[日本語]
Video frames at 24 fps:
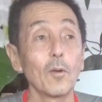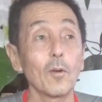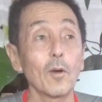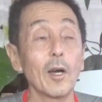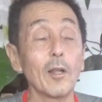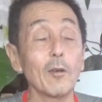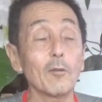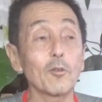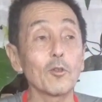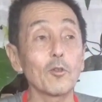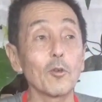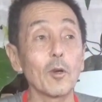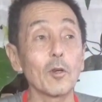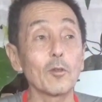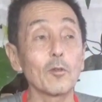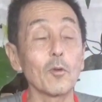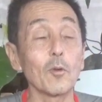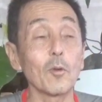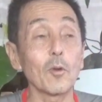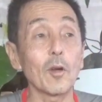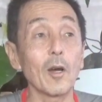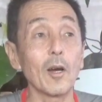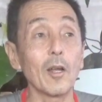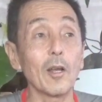う、彼女
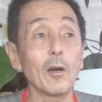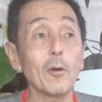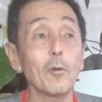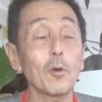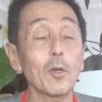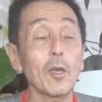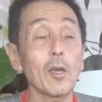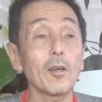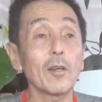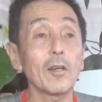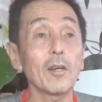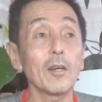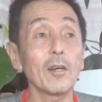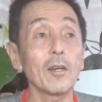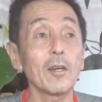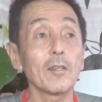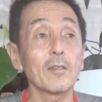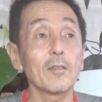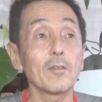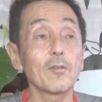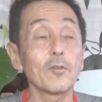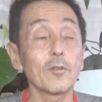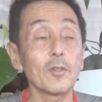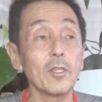がカラオケが
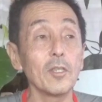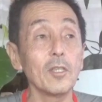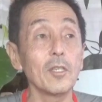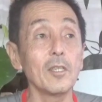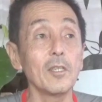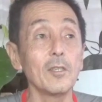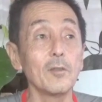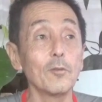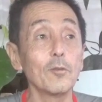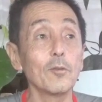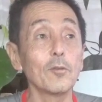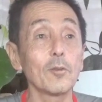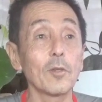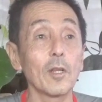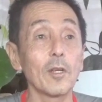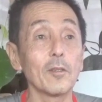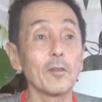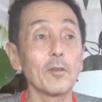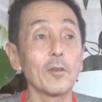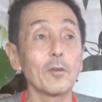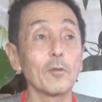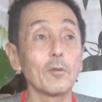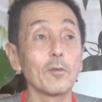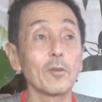好きいるな
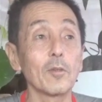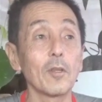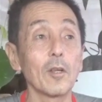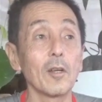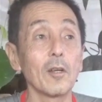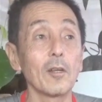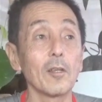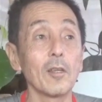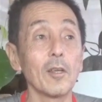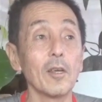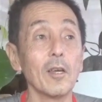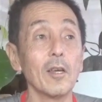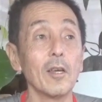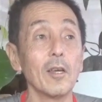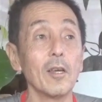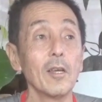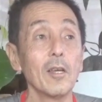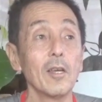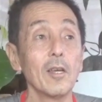んて言ったらね、